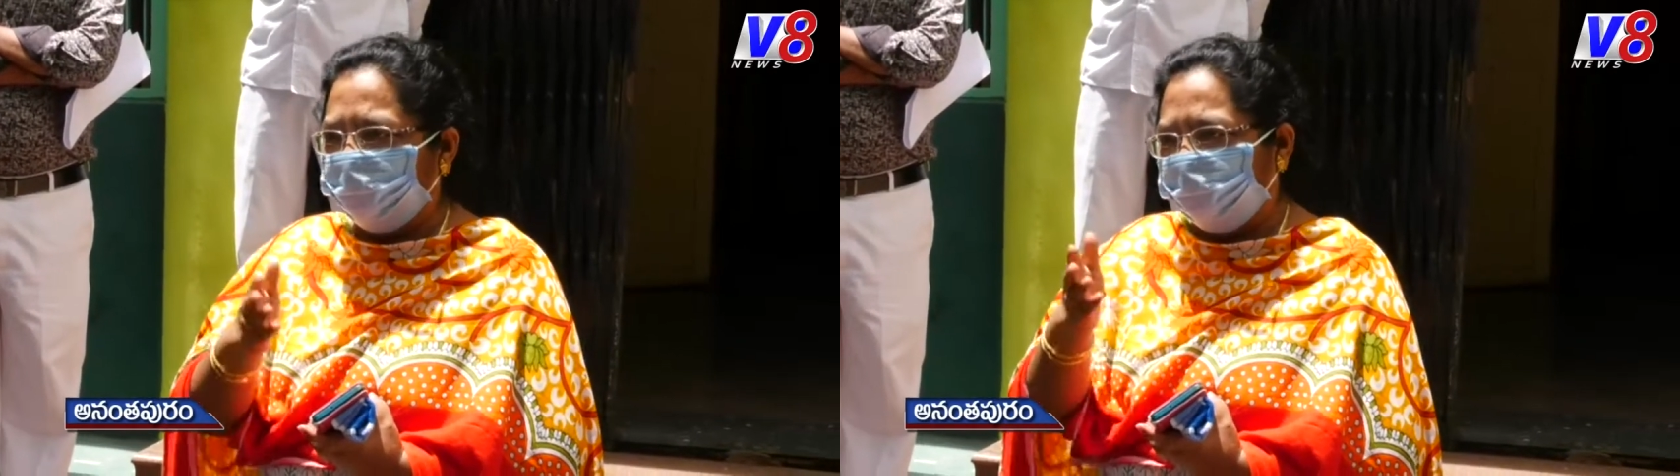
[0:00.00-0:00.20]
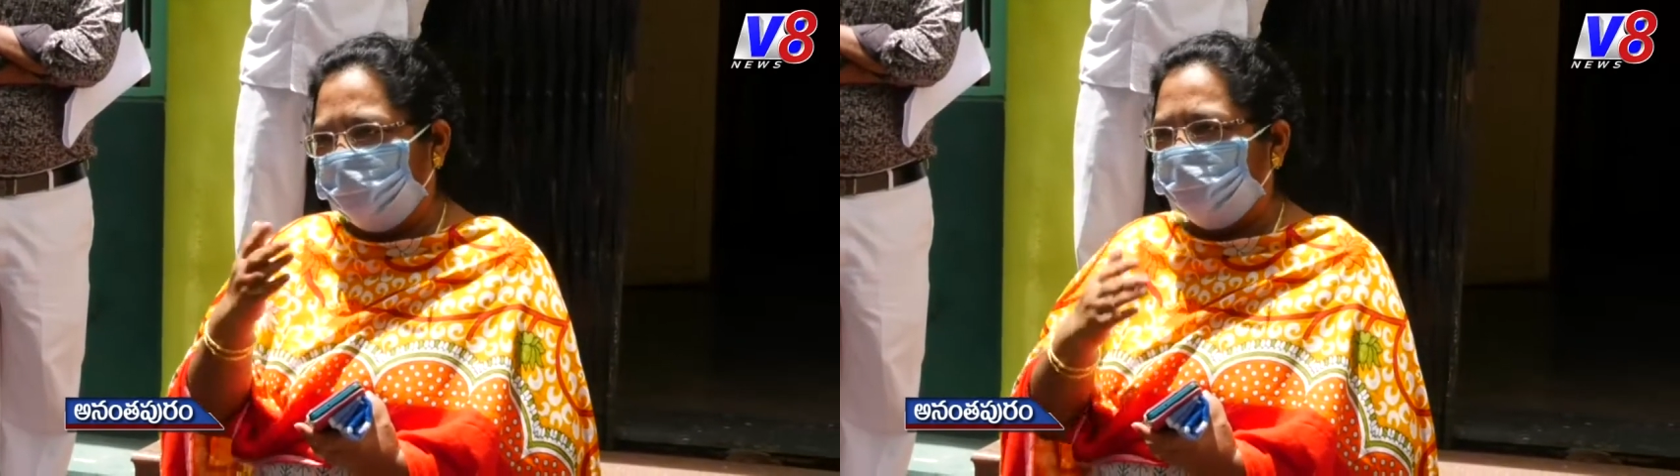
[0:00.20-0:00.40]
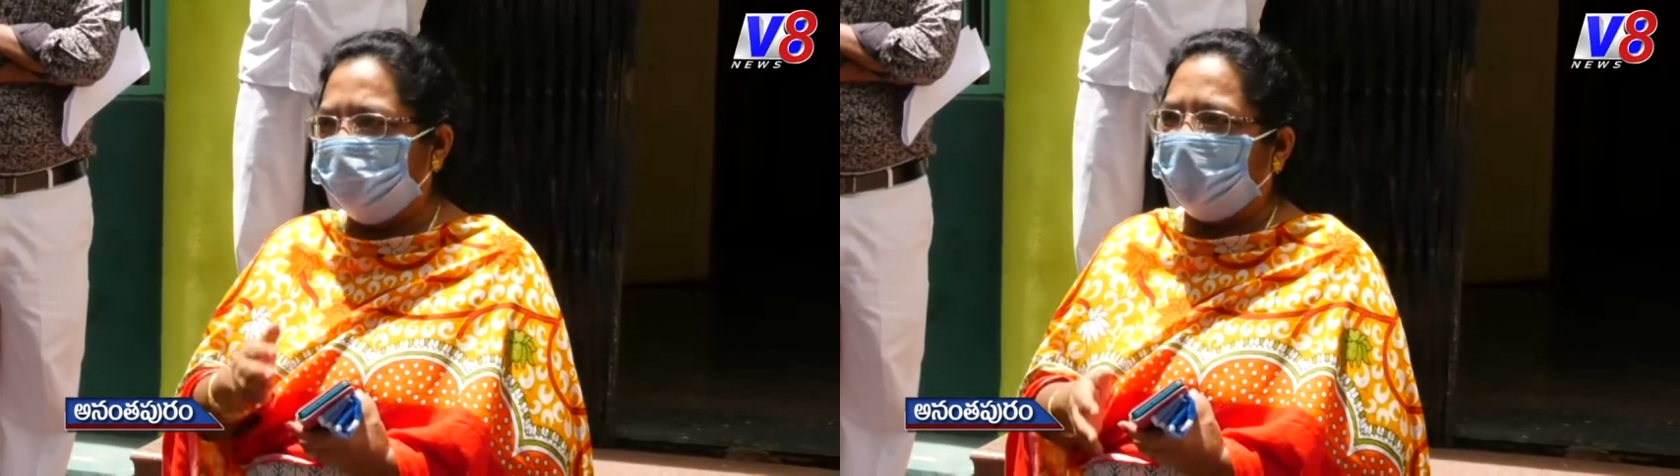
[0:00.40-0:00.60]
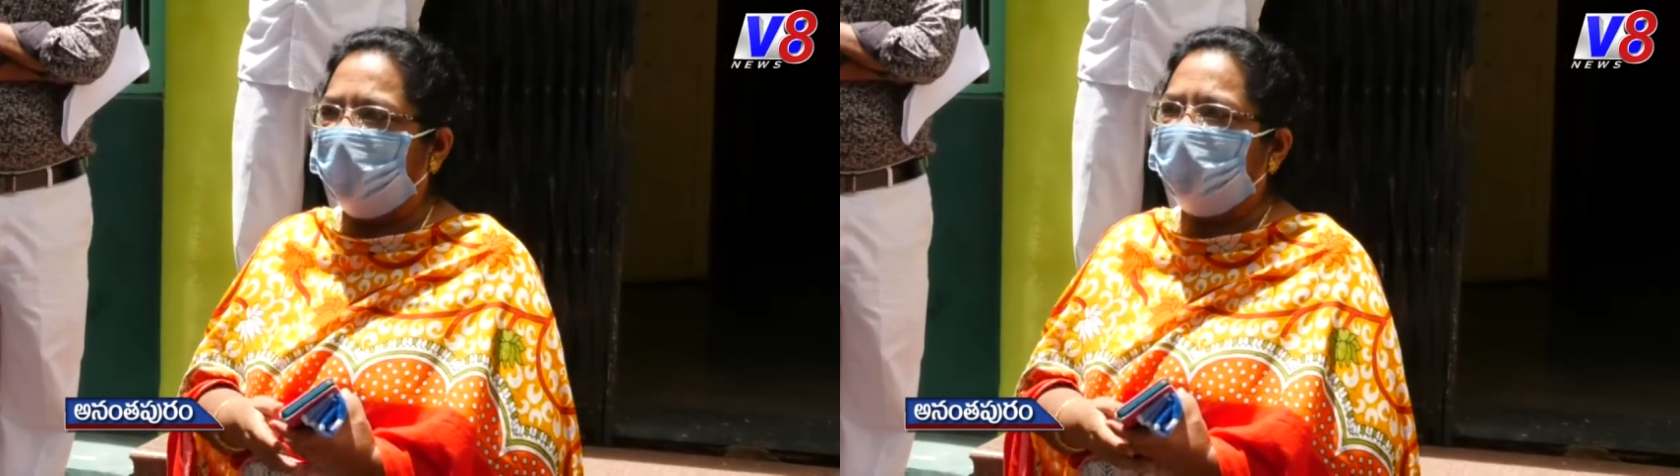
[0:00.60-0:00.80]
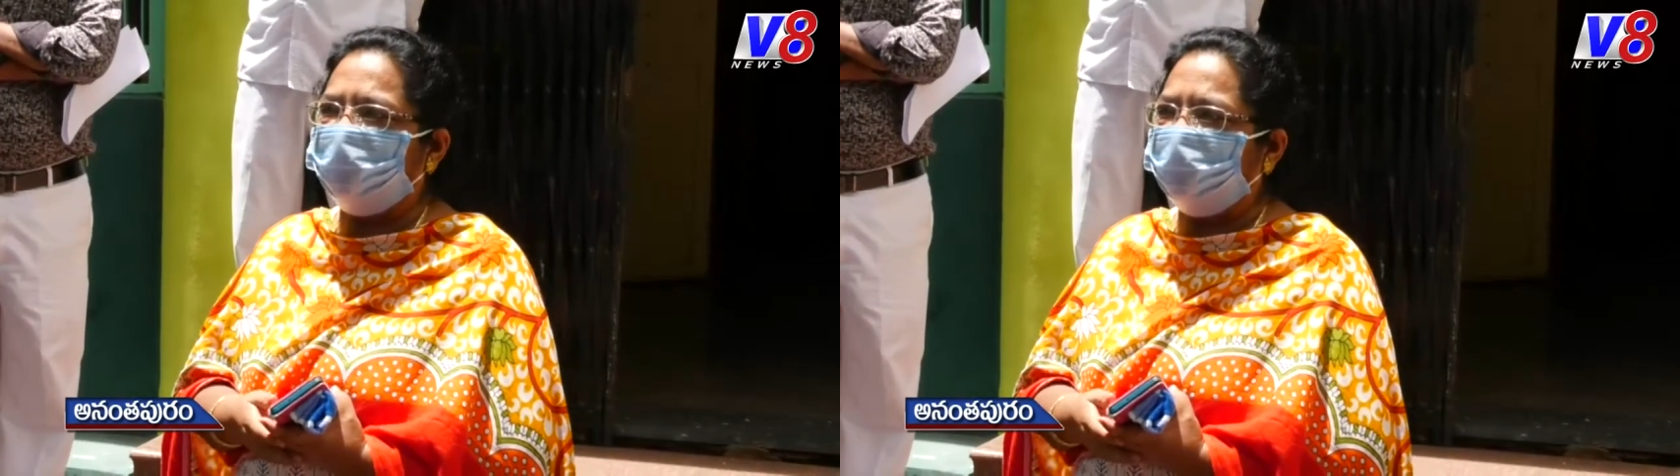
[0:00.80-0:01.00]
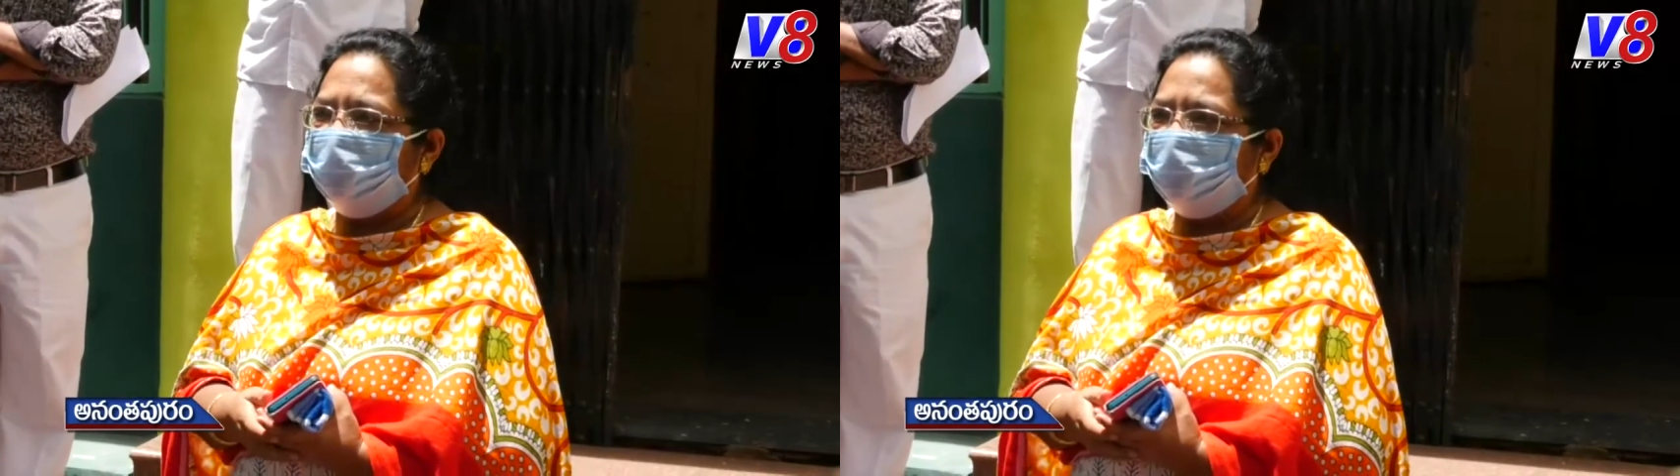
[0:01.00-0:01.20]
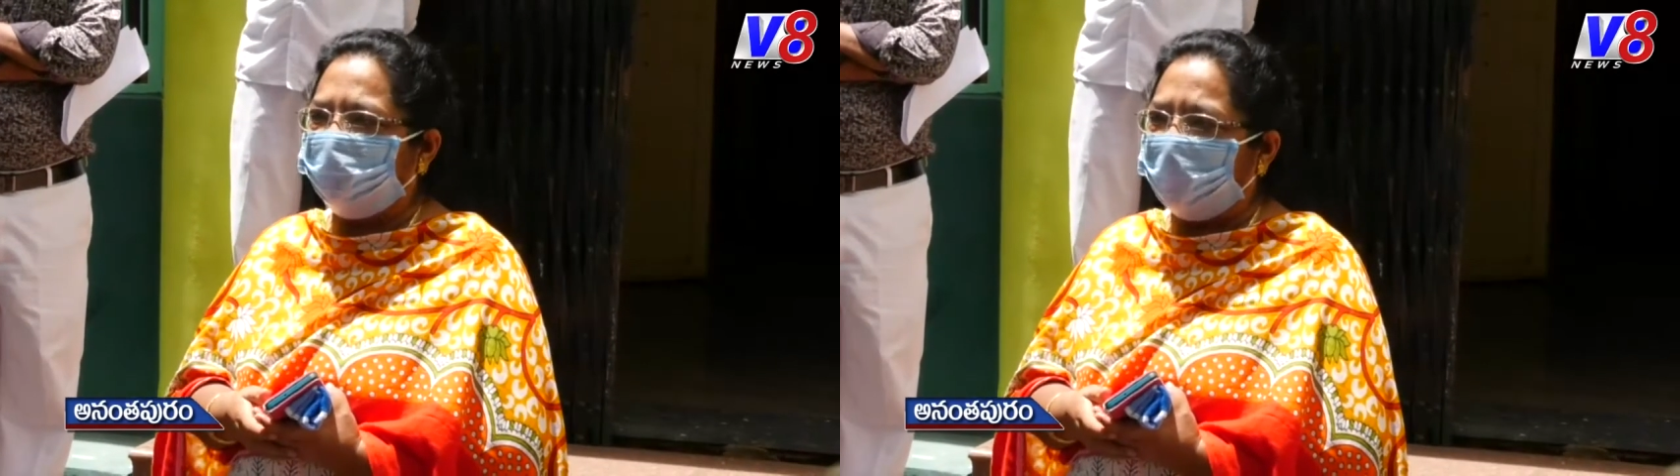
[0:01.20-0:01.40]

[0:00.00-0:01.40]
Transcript: మీకు కూడా చాలా రోజుల నుంచి